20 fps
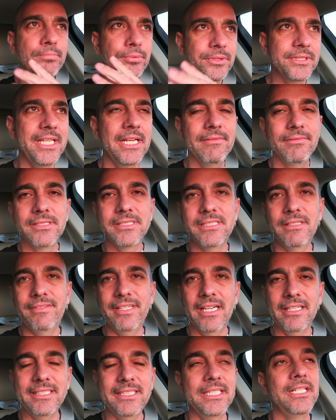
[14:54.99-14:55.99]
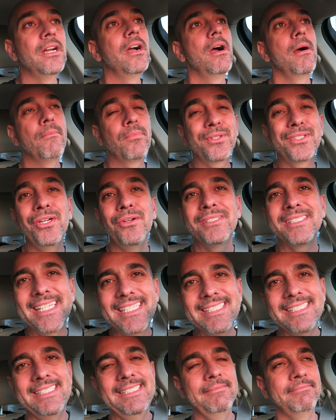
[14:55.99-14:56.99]
por que você veio aqui? Porque eu
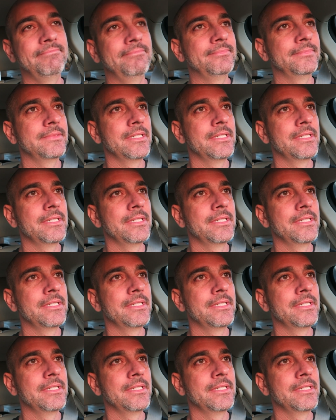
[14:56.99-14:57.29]
esqueci.